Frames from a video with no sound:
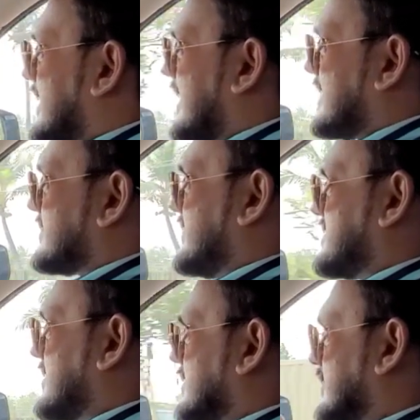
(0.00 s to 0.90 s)
இந்த ஏடாஸ்
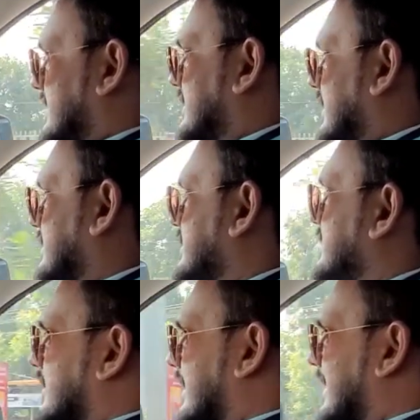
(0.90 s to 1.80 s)
ஃபீச்சர் வந்து ஒர்க் ஆகுது
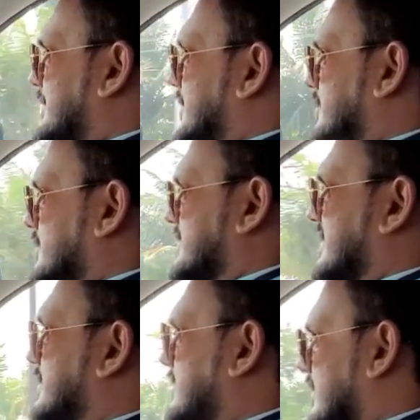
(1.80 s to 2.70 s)
அடாப்டிவ் க்ரூஸ்
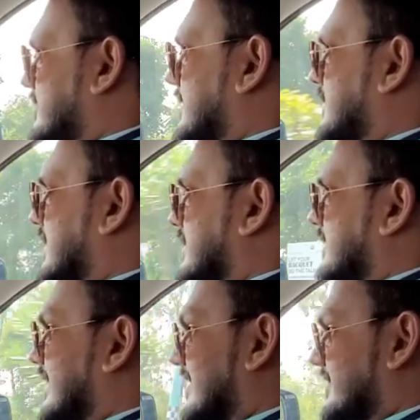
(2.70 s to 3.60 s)
கண்ட்ரோலும் அவைலபிளாக
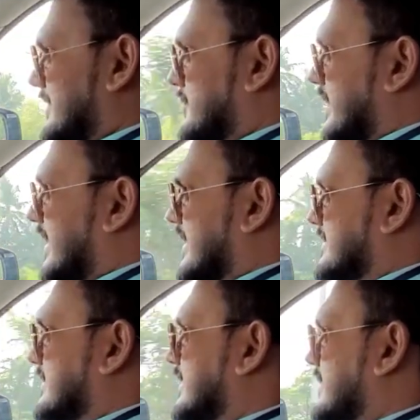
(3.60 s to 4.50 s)
இருக்குது லெவல் டூ
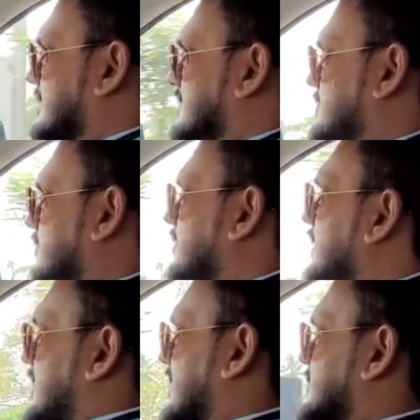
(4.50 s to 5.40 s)
ஏடாஸ் இதில் இருக்குது ஸோ
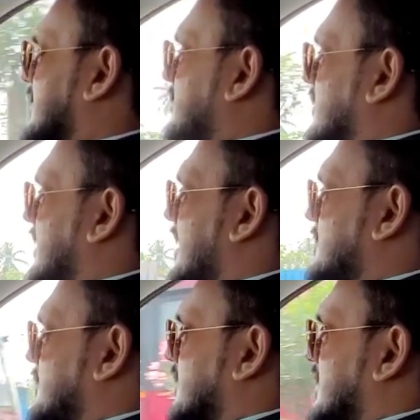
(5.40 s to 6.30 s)
இப்போ எனக்கு முன்னாடி ஒரு
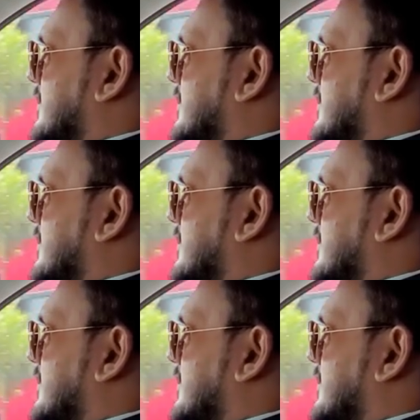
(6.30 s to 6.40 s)
கார் போகுது